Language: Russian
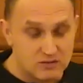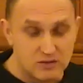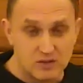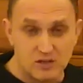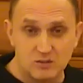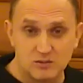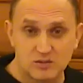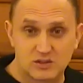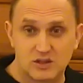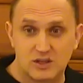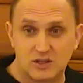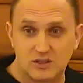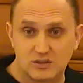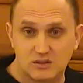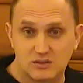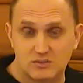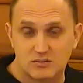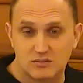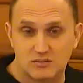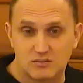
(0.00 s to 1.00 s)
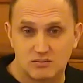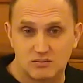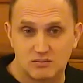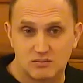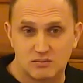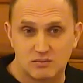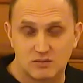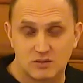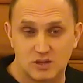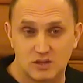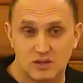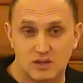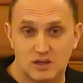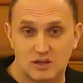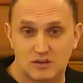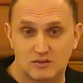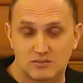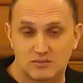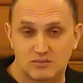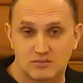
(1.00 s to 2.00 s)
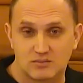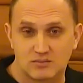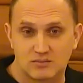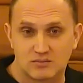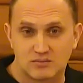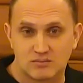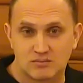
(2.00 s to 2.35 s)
И мы видим здесь, когда